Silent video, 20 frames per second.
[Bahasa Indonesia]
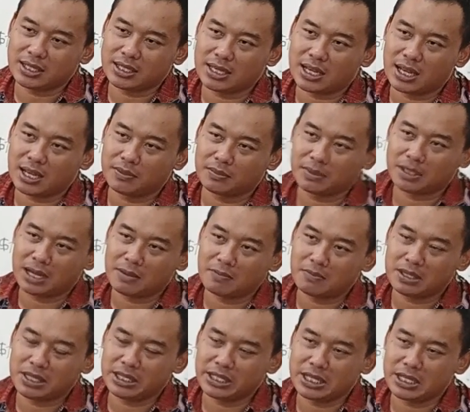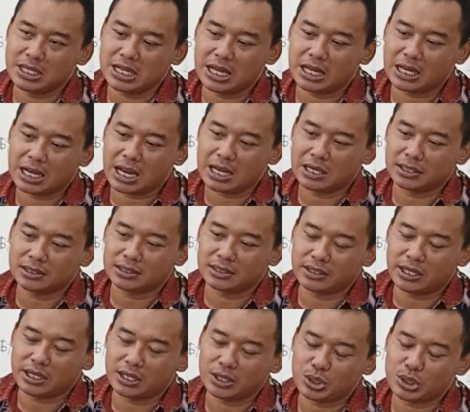tidak mengambil
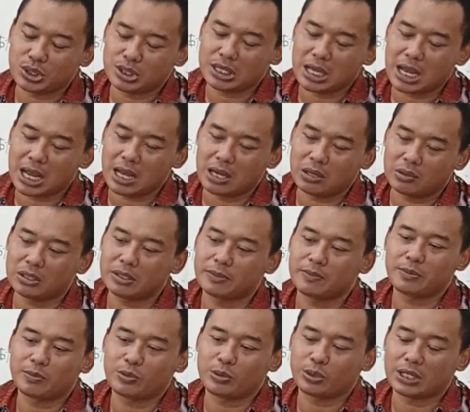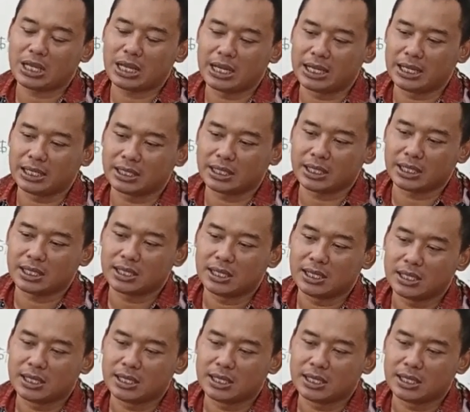tindakan yang jauh lebih brutal lagi